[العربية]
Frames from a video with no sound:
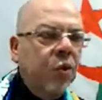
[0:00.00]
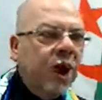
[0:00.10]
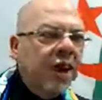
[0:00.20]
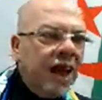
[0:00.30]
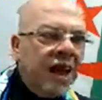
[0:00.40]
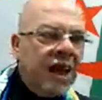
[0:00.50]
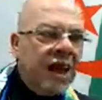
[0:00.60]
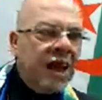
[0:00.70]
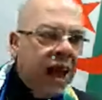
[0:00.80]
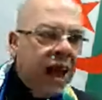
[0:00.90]
وكذلك
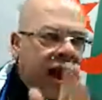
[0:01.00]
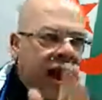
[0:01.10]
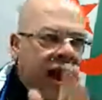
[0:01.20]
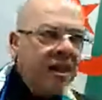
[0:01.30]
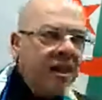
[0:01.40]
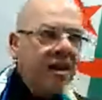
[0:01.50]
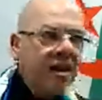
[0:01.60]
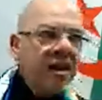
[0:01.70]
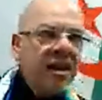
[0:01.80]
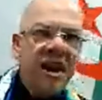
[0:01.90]
اصحاب الحي
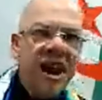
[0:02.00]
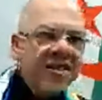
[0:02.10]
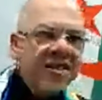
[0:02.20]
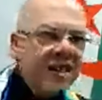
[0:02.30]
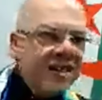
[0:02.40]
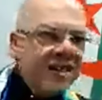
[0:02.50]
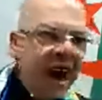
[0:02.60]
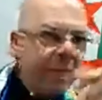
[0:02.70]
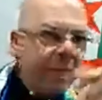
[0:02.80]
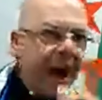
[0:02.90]
لهذه
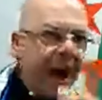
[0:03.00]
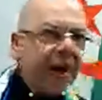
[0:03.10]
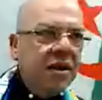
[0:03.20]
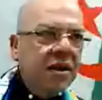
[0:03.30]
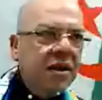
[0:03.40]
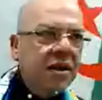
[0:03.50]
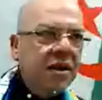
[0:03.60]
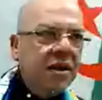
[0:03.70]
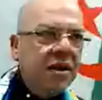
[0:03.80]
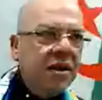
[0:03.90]
الزرابه
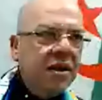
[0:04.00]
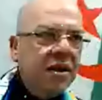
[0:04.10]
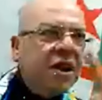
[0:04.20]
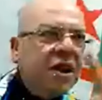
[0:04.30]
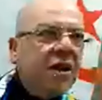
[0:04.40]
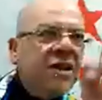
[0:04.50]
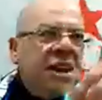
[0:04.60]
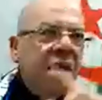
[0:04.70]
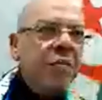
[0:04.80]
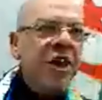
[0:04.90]
وما على بالهمش القبله
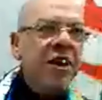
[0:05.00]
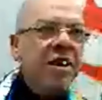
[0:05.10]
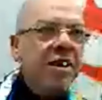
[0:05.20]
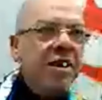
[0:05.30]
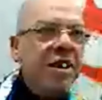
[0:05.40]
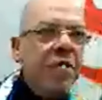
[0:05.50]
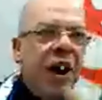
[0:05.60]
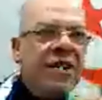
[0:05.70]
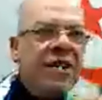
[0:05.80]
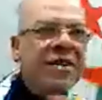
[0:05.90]
تاعهم وين
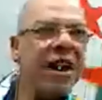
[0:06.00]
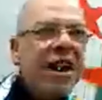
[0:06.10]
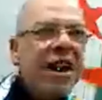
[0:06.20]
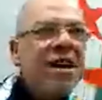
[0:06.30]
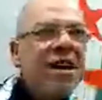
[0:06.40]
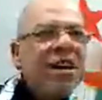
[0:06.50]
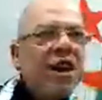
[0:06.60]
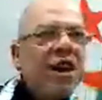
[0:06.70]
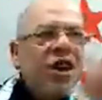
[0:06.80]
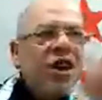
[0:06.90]
واحد يصلي
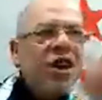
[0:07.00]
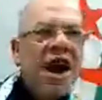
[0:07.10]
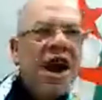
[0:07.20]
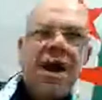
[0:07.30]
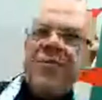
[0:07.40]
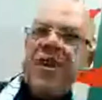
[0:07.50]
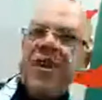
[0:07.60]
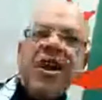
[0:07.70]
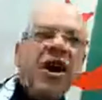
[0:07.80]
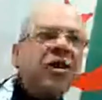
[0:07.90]
لتركيا
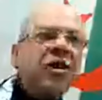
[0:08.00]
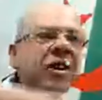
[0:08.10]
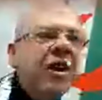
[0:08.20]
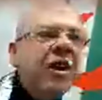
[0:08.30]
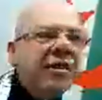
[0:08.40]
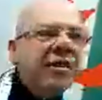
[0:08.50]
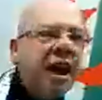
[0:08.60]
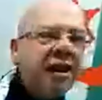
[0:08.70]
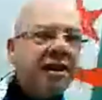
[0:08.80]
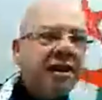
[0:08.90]
الاخر يصلي
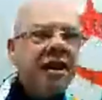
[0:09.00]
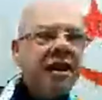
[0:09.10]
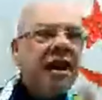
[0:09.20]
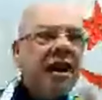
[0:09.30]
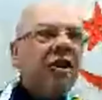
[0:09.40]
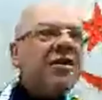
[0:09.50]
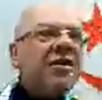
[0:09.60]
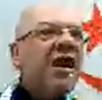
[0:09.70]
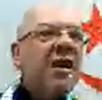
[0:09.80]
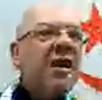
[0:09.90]
لقطر الاخر
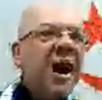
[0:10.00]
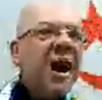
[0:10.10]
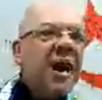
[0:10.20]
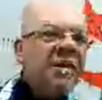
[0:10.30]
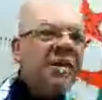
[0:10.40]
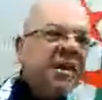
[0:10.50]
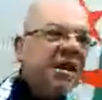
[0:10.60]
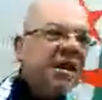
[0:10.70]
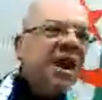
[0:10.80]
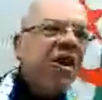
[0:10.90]
يصلي للامارات
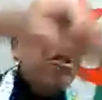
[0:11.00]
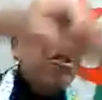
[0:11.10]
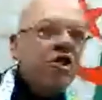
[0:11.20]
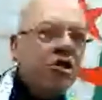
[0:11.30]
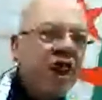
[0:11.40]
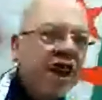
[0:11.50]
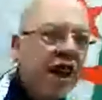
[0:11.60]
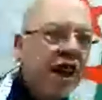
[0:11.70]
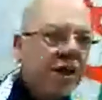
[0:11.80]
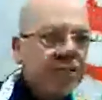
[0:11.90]
الاخر
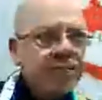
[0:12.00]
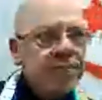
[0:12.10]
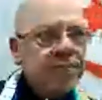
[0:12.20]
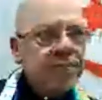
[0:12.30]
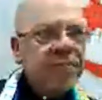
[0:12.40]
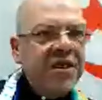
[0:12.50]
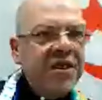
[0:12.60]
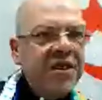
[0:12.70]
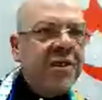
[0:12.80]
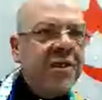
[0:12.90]
للسعوديه
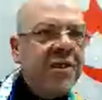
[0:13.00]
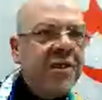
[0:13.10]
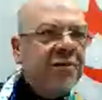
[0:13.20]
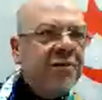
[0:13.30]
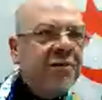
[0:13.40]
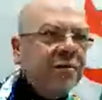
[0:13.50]
كيف كيف